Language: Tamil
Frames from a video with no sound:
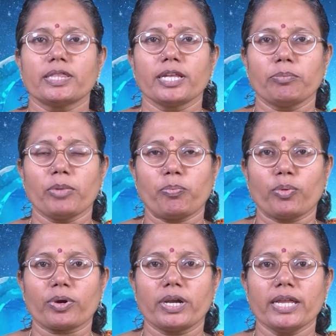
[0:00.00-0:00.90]

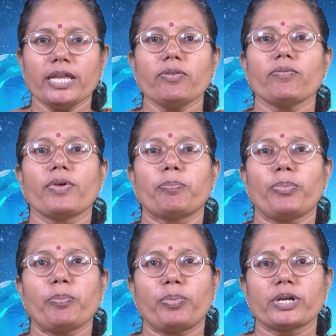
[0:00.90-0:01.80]
திண்மப்பொருளை
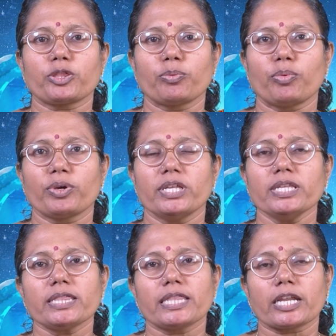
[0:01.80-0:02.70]
வெப்பப்படுத்தும் போது
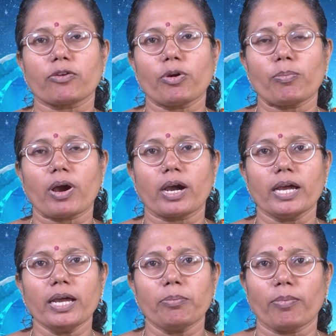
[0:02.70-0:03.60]

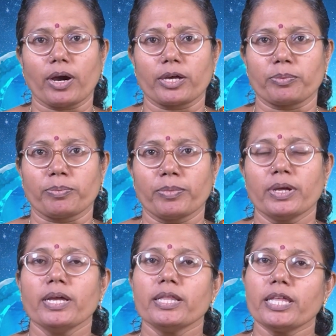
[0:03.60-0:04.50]
திரவமாக மாறும்
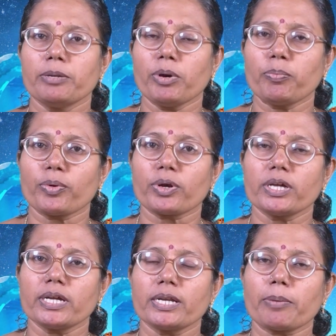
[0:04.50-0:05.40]
திண்ம
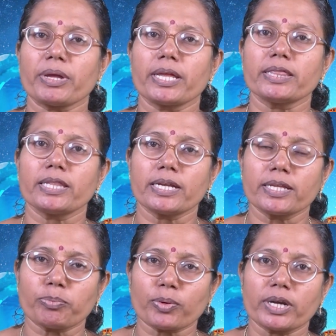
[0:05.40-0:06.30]
பொருளுக்கு நம்ம எந்த
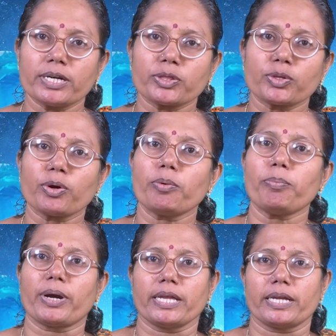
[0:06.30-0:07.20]
பொருள் எடுத்தோம்
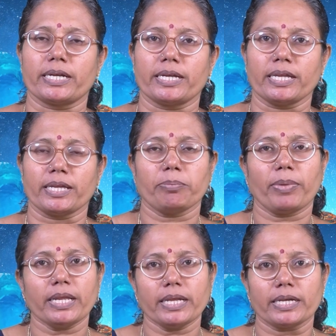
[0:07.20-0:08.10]
பனிக்கட்டி
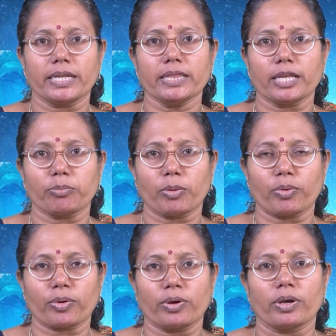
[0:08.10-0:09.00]
பனிக்கட்டி திண்ம
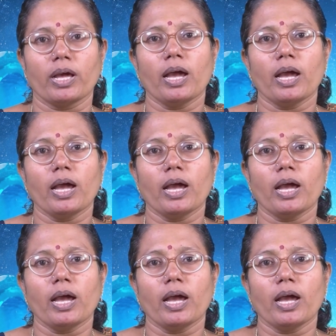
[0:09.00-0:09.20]
பொருள்